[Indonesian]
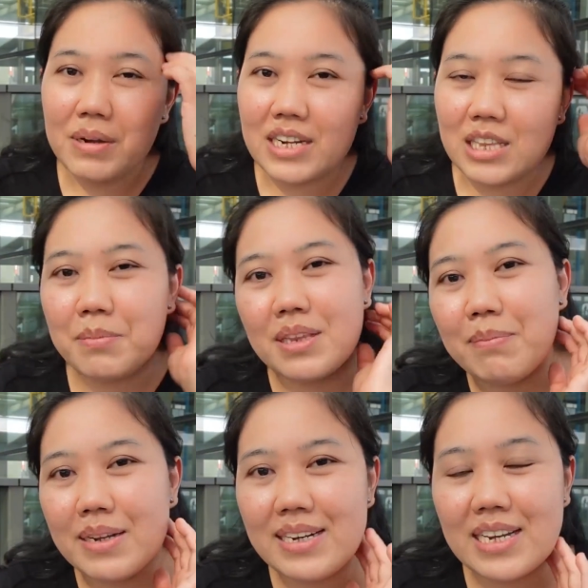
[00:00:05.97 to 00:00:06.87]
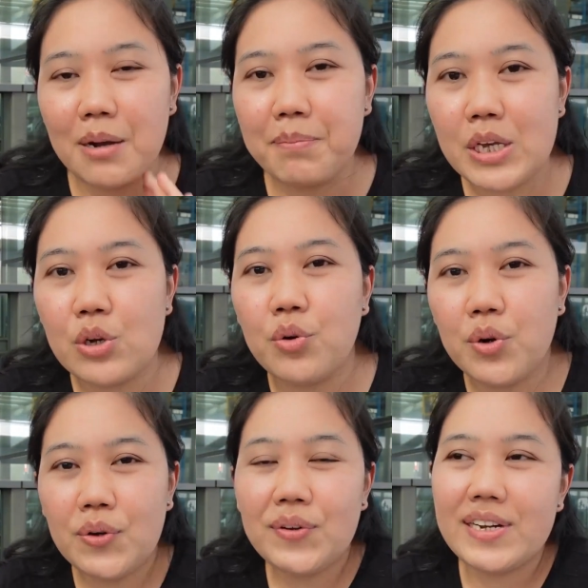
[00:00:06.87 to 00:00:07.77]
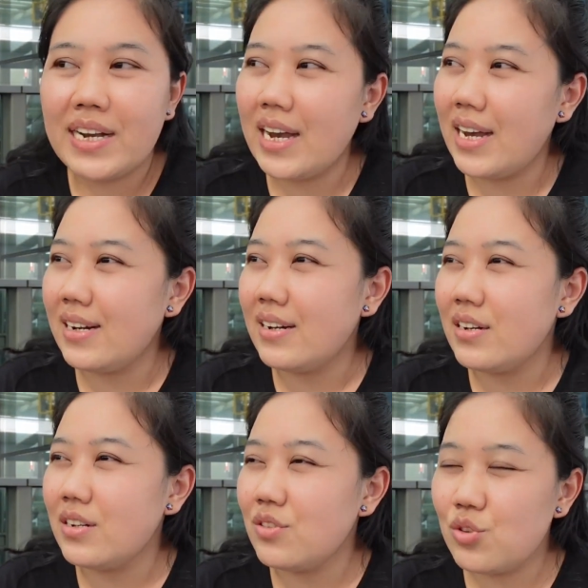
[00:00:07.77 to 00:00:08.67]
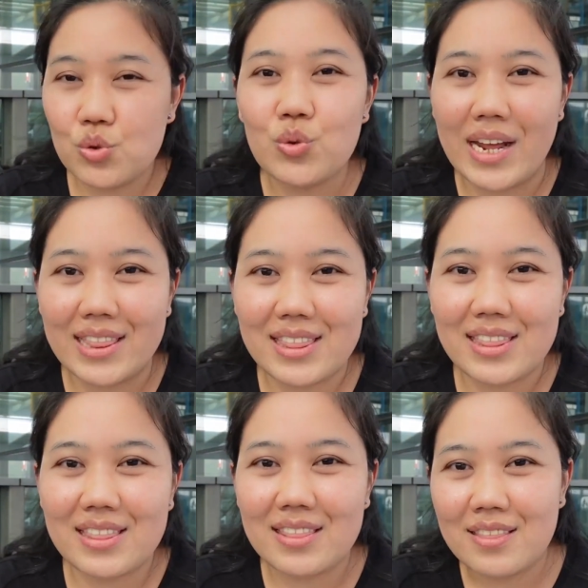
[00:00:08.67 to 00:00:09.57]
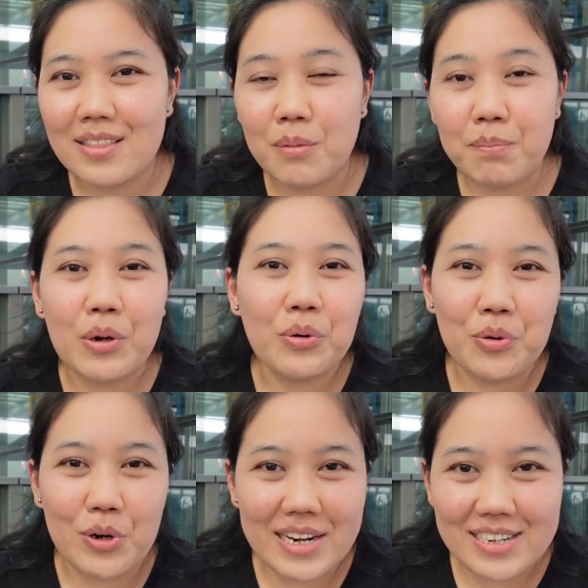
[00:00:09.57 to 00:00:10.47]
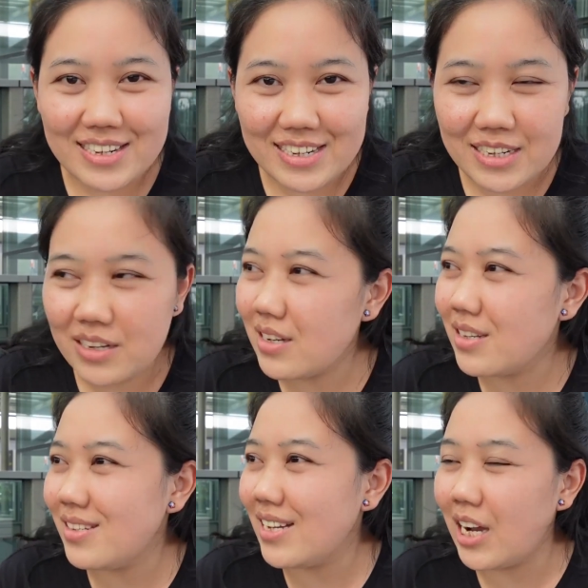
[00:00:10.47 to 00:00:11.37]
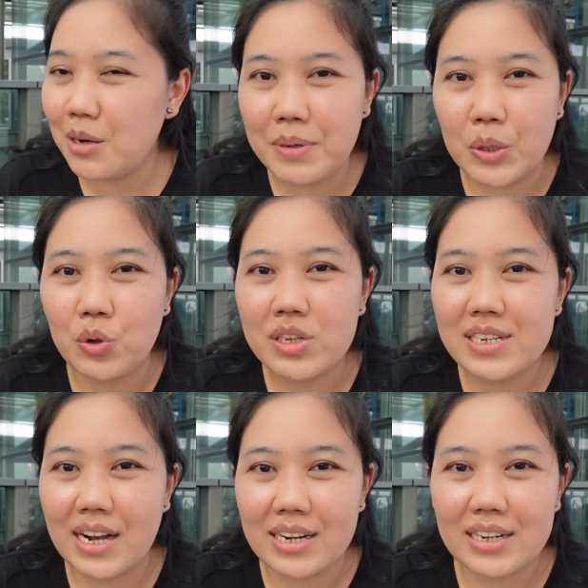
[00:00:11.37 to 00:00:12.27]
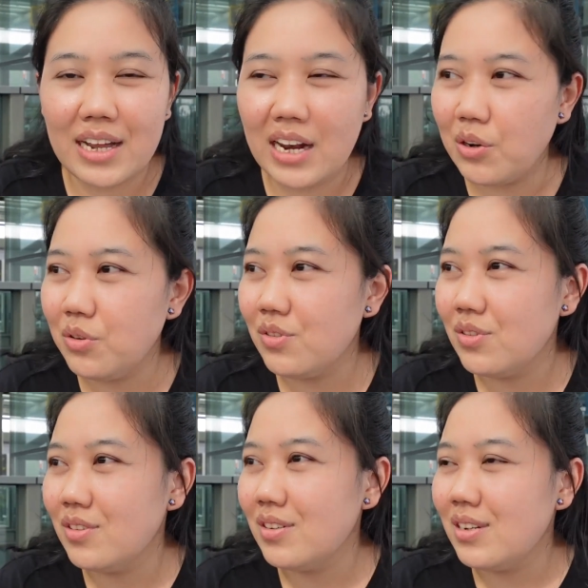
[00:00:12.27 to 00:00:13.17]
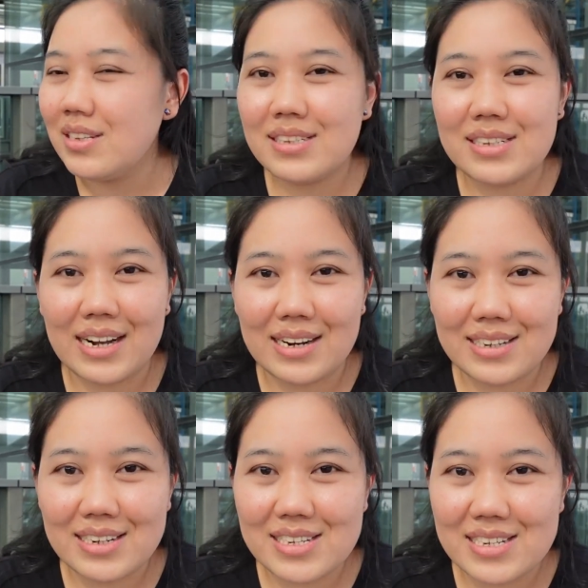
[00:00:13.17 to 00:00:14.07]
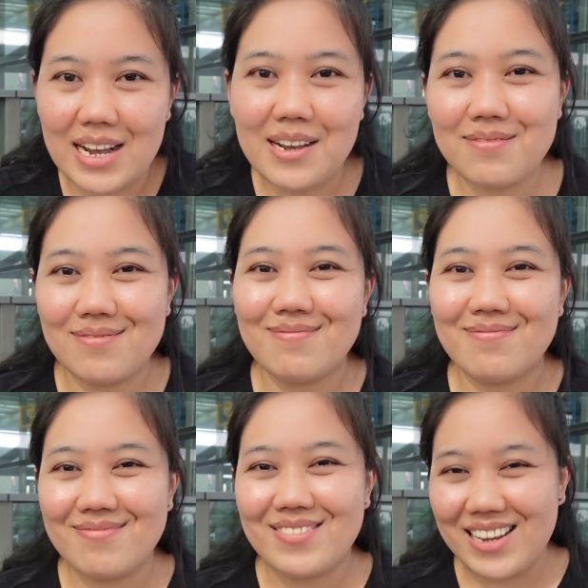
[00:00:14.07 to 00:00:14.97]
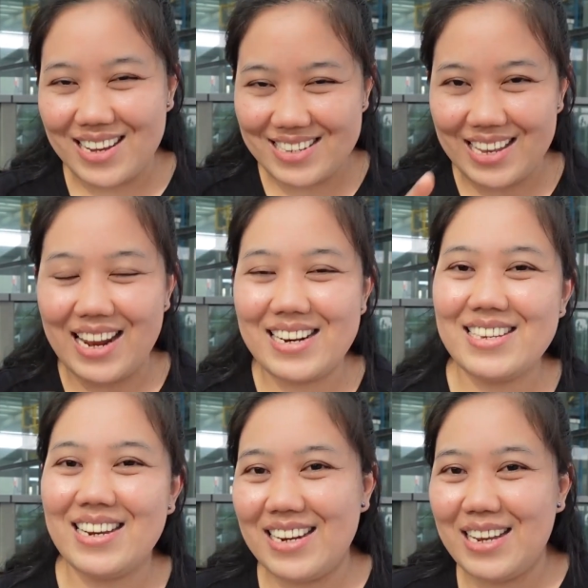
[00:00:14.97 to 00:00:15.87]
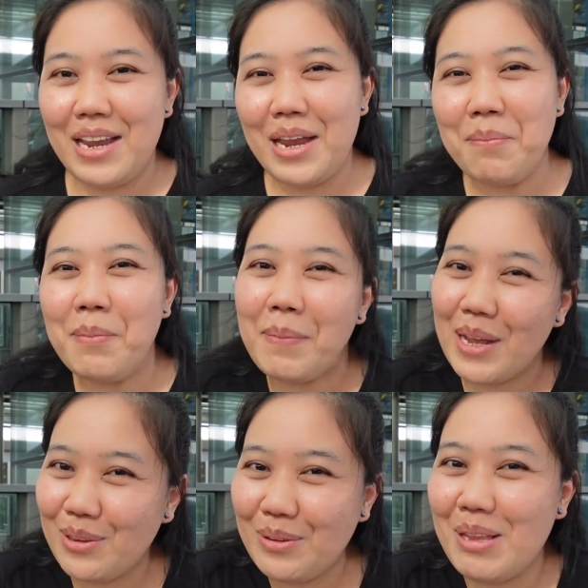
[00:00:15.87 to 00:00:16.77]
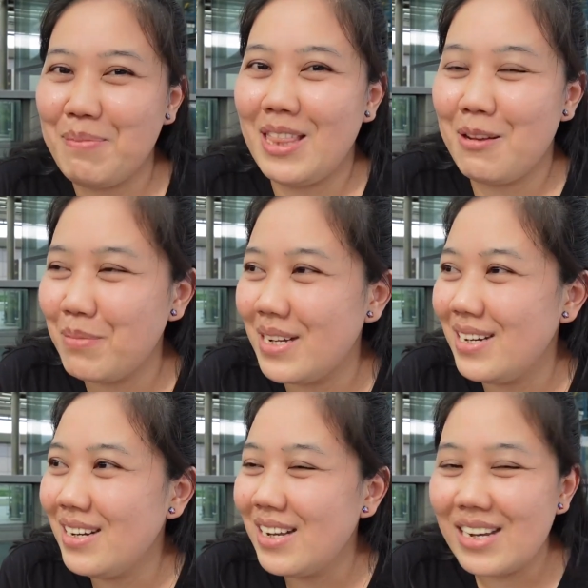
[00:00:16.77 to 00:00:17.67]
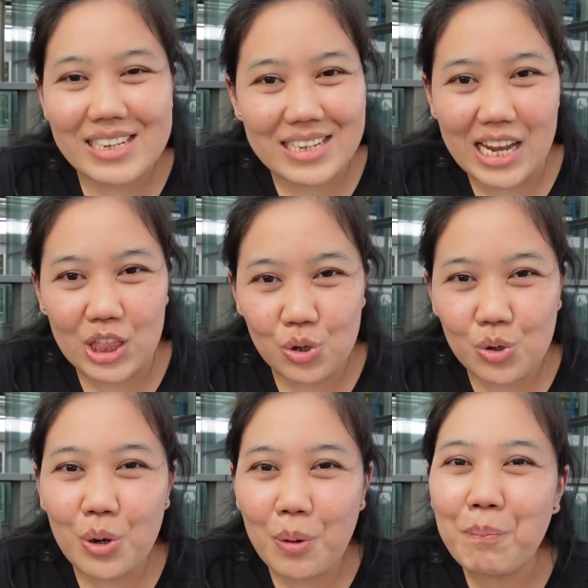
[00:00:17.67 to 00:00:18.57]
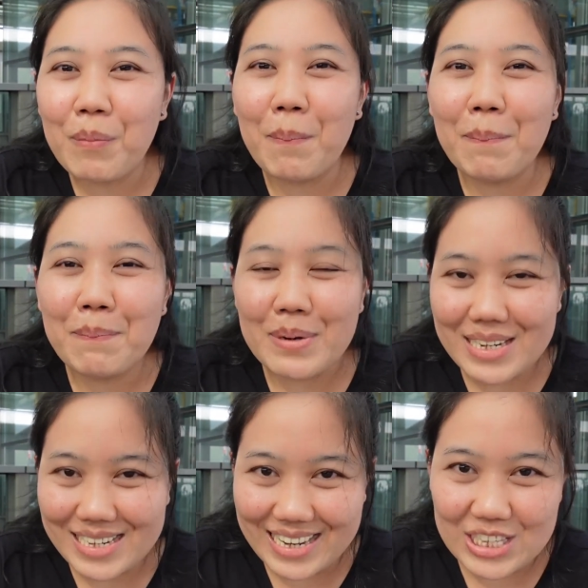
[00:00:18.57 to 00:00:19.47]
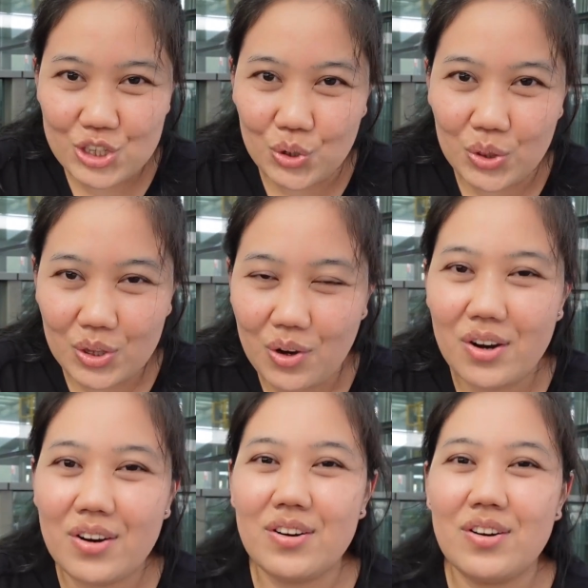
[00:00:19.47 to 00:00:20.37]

bagi teman-teman yang bingung dengan surat pengunduran diri, jangan bingung, jangan galau, jangan gelisah. Saya di sini membantu teman-teman yaitu memberikan contoh